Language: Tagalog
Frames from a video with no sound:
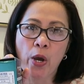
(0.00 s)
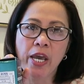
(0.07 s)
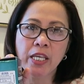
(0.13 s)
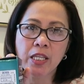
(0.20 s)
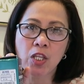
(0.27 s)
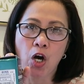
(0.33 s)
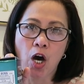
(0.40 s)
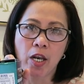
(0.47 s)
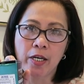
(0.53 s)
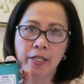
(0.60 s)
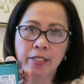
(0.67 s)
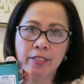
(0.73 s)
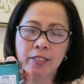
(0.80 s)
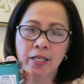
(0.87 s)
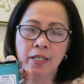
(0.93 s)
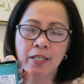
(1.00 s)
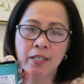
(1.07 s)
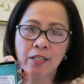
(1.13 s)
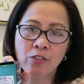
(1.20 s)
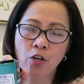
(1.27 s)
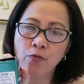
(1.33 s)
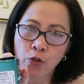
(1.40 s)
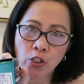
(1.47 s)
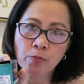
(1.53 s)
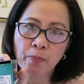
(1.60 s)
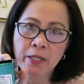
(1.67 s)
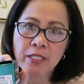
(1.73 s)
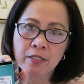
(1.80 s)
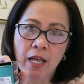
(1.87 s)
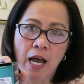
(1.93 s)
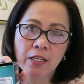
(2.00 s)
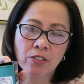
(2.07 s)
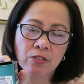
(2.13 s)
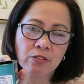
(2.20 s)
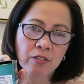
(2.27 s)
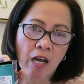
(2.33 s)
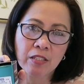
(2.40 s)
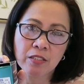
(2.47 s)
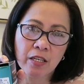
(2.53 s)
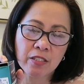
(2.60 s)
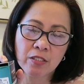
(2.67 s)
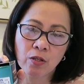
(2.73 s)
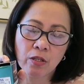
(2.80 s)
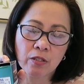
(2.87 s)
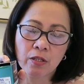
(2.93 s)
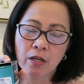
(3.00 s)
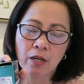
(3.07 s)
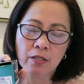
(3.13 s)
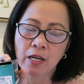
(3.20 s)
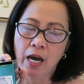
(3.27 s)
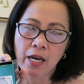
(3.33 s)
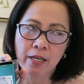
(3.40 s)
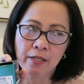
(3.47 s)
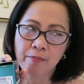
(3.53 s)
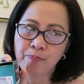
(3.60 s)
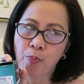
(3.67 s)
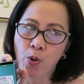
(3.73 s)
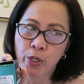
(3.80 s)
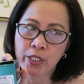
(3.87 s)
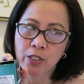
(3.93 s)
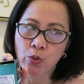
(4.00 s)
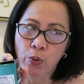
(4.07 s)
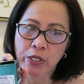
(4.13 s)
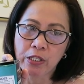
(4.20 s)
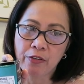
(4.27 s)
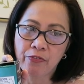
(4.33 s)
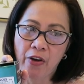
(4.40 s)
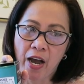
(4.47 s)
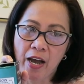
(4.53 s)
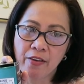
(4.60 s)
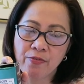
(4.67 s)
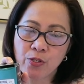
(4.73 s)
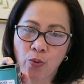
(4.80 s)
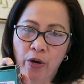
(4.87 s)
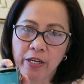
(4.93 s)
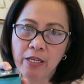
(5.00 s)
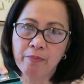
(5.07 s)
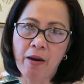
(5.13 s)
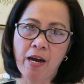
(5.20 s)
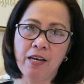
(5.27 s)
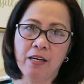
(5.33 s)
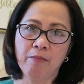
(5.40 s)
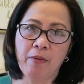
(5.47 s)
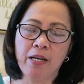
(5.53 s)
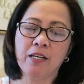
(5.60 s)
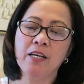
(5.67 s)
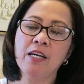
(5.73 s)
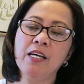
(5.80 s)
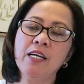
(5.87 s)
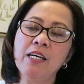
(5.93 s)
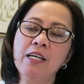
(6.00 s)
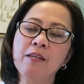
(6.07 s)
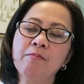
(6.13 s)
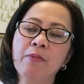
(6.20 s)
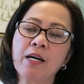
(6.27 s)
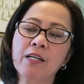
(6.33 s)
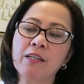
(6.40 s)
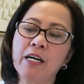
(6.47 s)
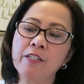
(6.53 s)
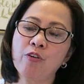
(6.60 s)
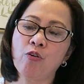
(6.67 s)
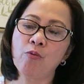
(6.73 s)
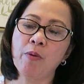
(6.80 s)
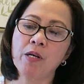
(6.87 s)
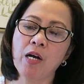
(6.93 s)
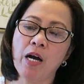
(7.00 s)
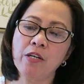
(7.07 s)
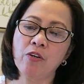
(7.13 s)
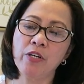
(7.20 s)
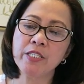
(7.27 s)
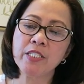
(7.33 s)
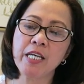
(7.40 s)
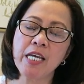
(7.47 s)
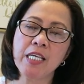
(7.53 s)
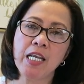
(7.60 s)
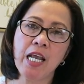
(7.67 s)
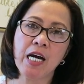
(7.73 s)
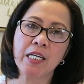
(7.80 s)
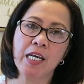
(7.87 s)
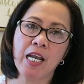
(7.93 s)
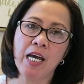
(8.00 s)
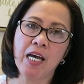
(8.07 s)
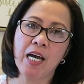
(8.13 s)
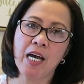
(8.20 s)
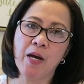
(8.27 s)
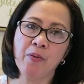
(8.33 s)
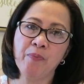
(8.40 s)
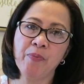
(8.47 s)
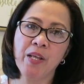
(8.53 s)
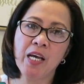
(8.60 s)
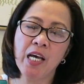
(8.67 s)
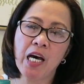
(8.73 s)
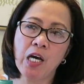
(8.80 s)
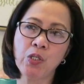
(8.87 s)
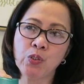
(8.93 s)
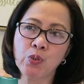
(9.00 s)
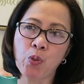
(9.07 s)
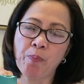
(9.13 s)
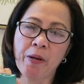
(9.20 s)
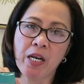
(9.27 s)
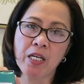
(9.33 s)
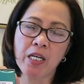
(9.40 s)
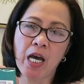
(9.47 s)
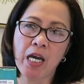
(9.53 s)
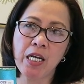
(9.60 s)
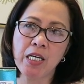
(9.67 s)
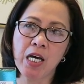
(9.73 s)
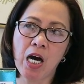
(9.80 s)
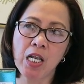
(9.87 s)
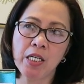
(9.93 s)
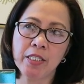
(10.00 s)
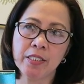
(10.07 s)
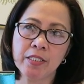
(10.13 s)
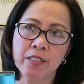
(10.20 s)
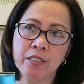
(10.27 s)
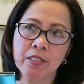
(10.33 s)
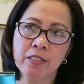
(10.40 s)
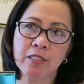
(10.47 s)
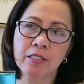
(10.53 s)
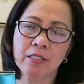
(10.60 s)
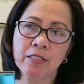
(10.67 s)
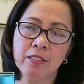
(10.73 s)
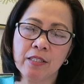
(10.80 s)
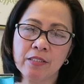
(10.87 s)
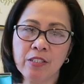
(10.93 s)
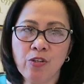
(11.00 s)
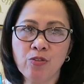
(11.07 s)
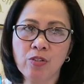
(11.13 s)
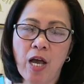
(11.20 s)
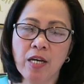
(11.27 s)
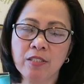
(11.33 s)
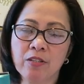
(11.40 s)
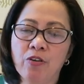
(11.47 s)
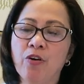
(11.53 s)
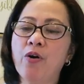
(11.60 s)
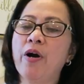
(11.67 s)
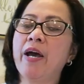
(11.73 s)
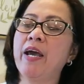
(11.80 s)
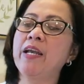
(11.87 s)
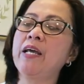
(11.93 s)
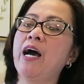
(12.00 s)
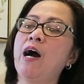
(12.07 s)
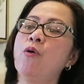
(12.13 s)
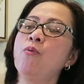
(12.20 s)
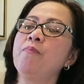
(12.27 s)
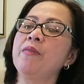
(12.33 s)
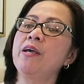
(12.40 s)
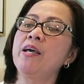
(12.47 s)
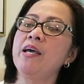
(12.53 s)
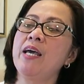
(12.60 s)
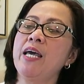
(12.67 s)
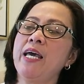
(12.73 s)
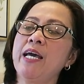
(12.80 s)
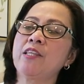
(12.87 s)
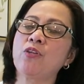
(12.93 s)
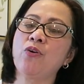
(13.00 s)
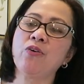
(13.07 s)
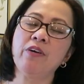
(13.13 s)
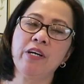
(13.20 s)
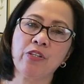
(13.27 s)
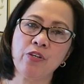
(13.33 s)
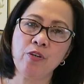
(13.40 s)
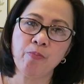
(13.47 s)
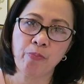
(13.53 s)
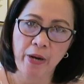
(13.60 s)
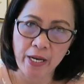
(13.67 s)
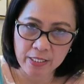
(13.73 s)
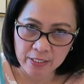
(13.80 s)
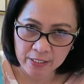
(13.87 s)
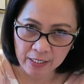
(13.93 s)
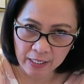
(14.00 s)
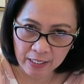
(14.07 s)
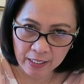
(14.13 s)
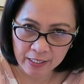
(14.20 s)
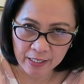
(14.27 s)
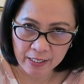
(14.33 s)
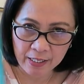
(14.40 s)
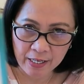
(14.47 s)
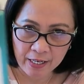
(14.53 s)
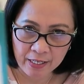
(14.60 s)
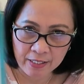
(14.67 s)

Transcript: So, $8. So, of course, plus tax. Yung tax is 9.25. So, kayo na bahalang mag, mag, ano, kung magkano. Let's say na lang na, ano to, parang $9. Kasi yung tax, oh. Anyhow, ito. Ito yung price nakalagay.